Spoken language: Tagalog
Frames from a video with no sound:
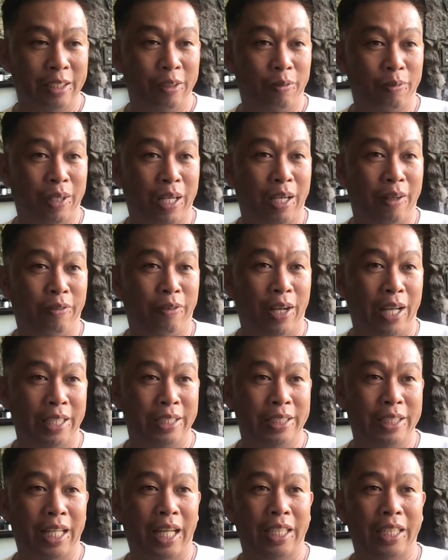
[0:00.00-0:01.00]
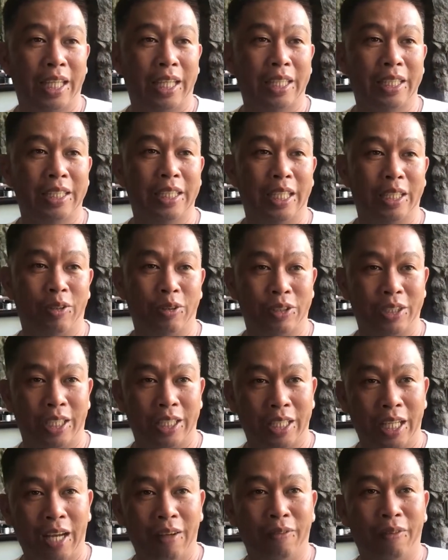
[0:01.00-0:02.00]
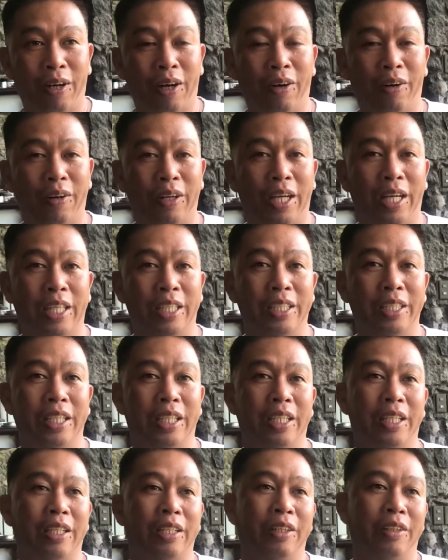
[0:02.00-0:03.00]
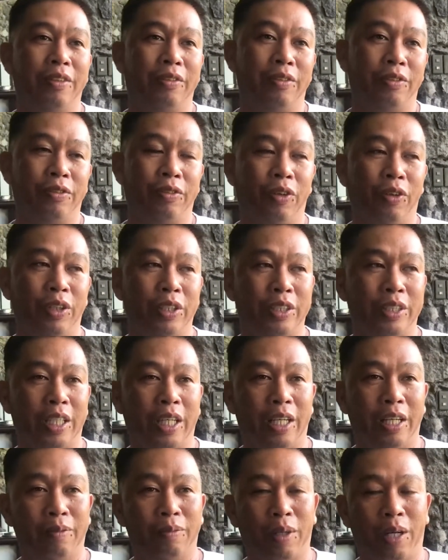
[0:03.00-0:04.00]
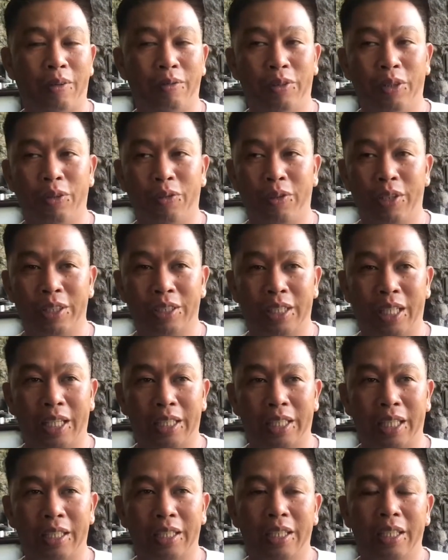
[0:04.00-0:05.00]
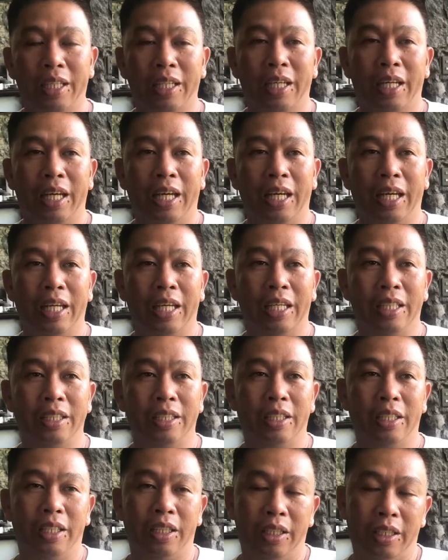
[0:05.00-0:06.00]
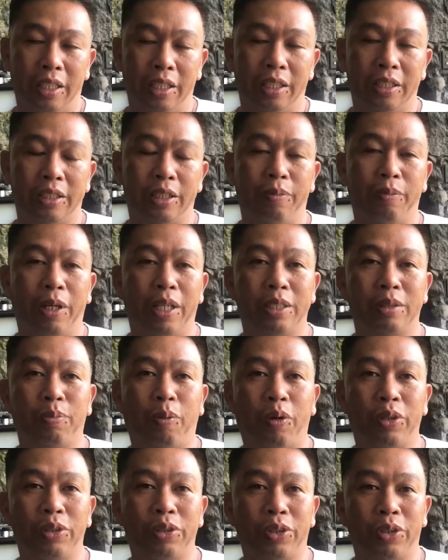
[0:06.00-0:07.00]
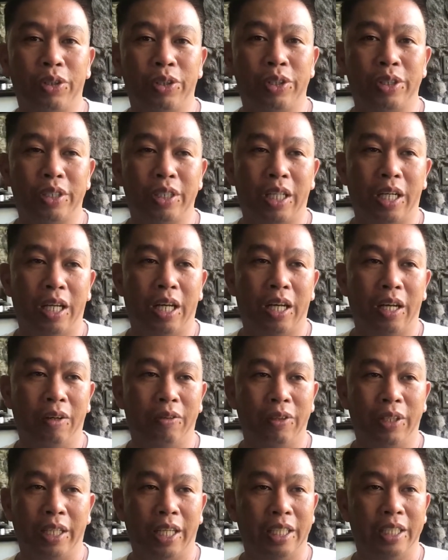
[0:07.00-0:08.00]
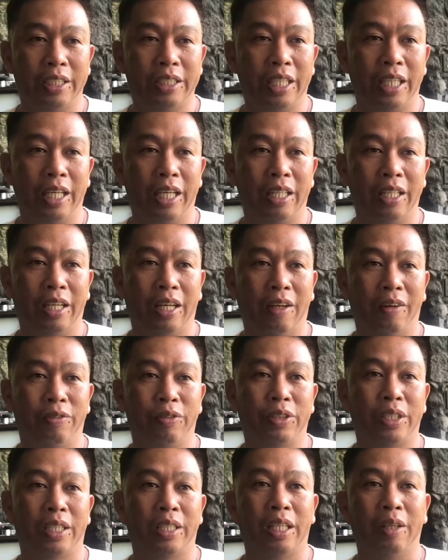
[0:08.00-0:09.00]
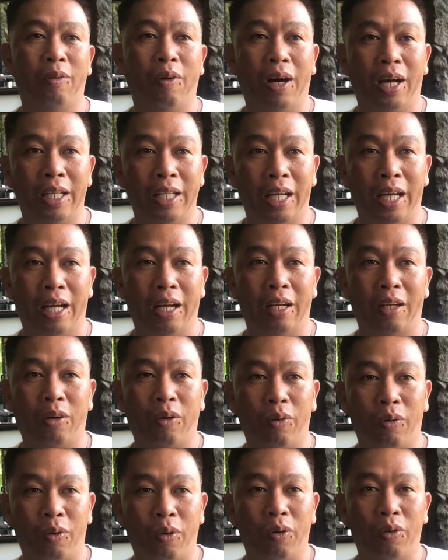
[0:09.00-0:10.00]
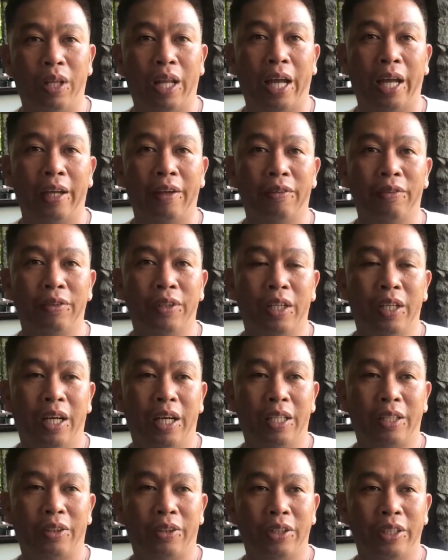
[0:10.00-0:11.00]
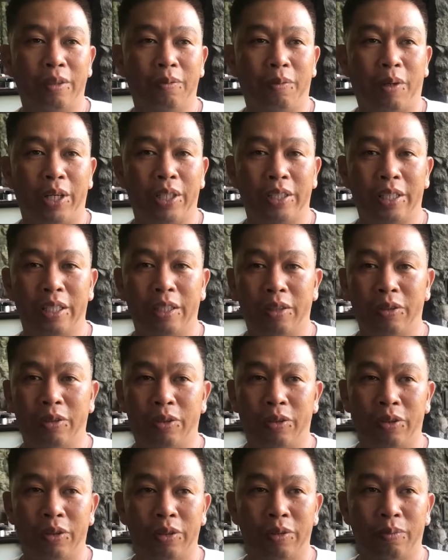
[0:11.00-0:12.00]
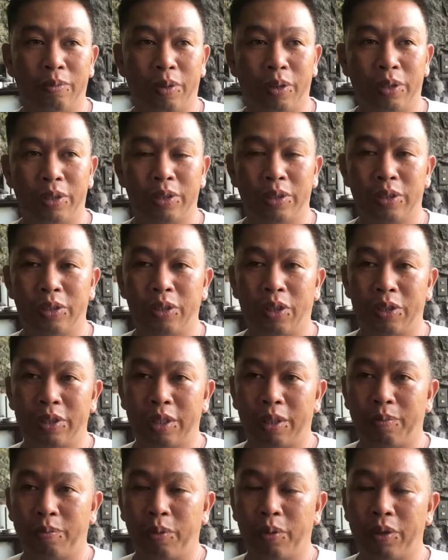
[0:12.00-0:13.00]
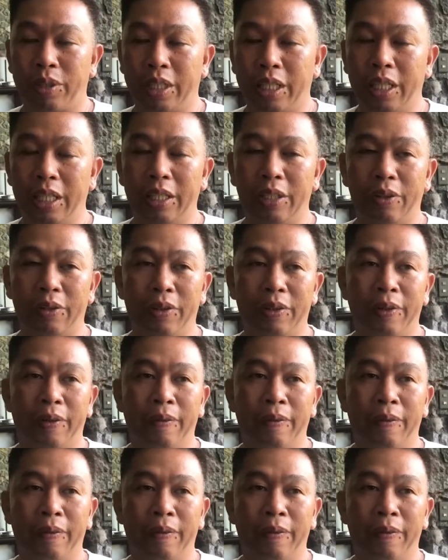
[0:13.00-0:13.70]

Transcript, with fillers: yung mga fans natin dito sa Davao and uh, of course uh, mga viewers natin. And uh, sa mga sponsors, uh, we can say enough sa Tiwala, Coco Life, Attorney Martin Luon, Boss Joseph Ronquillo,